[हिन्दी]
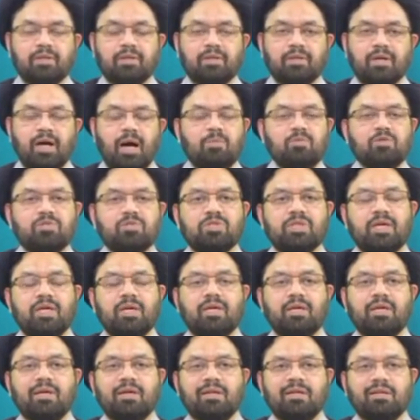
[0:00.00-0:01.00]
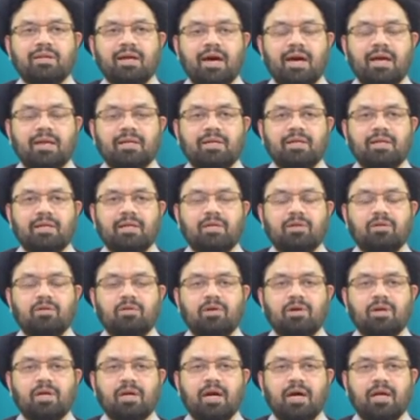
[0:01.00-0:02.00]
हम उसके किरदार की
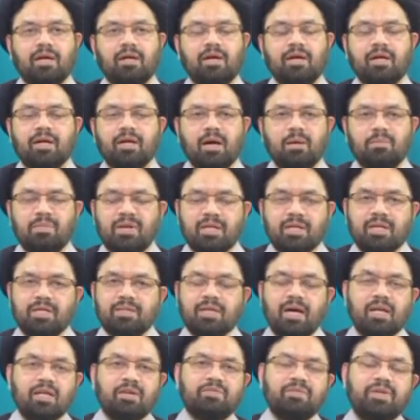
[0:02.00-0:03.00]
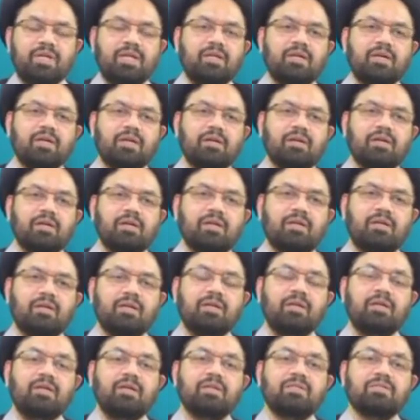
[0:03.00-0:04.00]
और हर हर अमल की तारीफ नहीं कर रहे
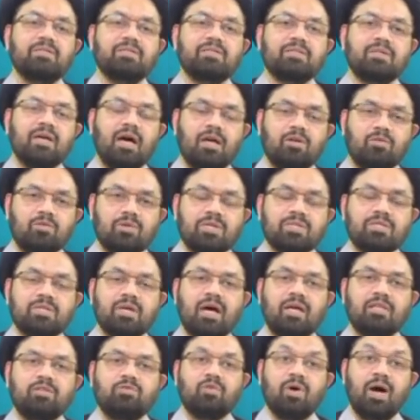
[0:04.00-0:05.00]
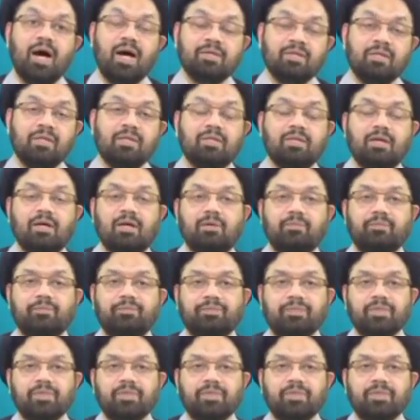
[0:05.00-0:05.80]
लेकिन इंसानों के साथ वो आदिल था